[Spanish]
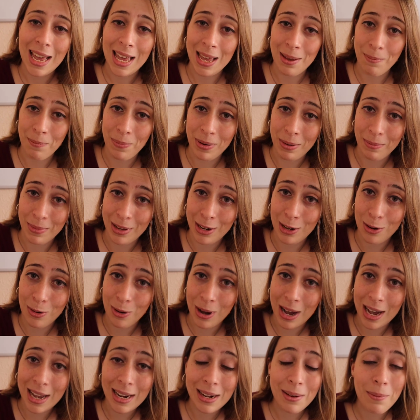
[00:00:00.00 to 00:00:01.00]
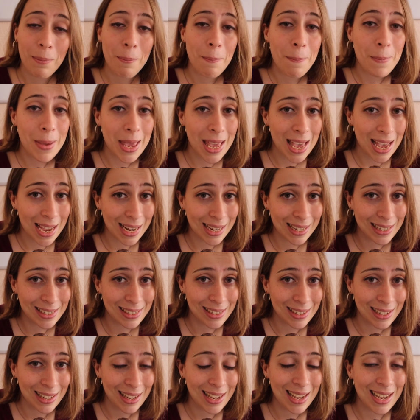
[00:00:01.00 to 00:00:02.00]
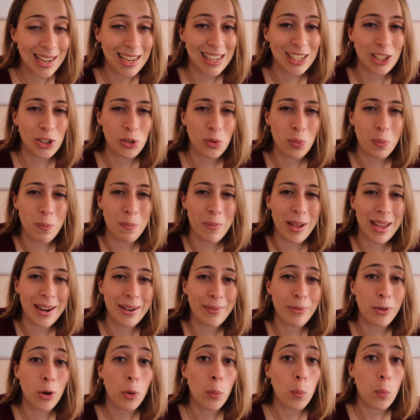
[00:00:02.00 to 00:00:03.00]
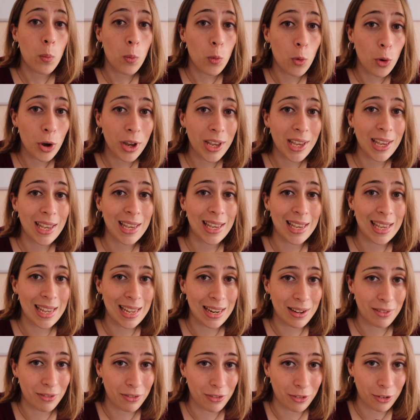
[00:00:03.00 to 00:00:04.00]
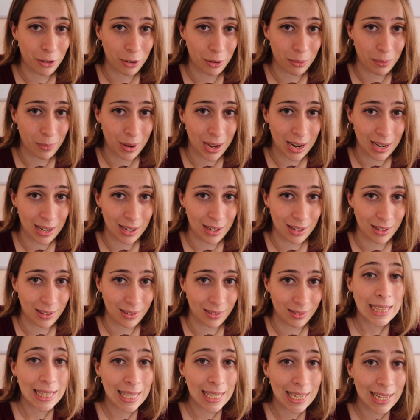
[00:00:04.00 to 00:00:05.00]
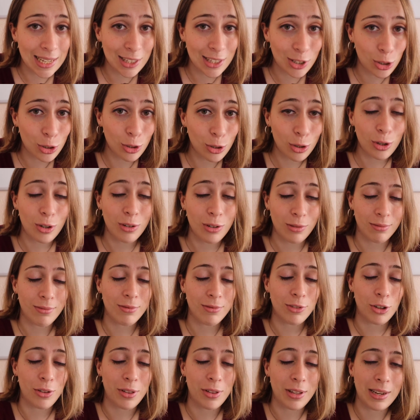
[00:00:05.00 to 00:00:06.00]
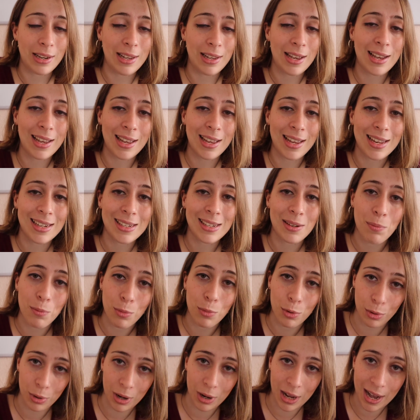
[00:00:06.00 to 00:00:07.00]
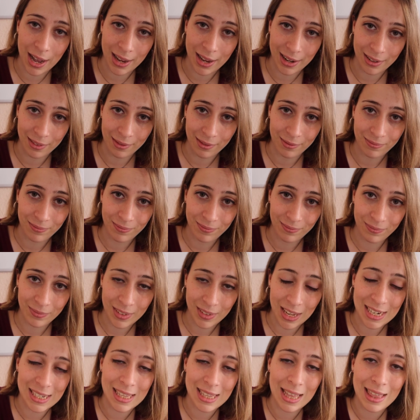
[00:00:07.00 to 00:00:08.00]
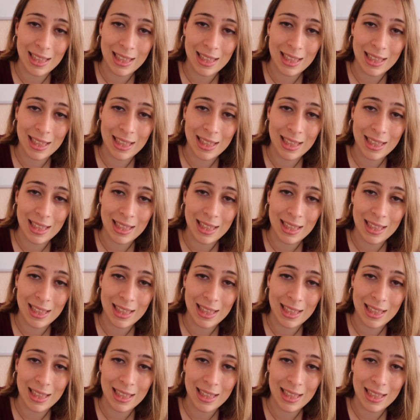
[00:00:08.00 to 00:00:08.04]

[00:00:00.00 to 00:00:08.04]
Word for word: En primer lugar, mearse es un verbo muy informal. De hecho, yo diría que es vulgar. Es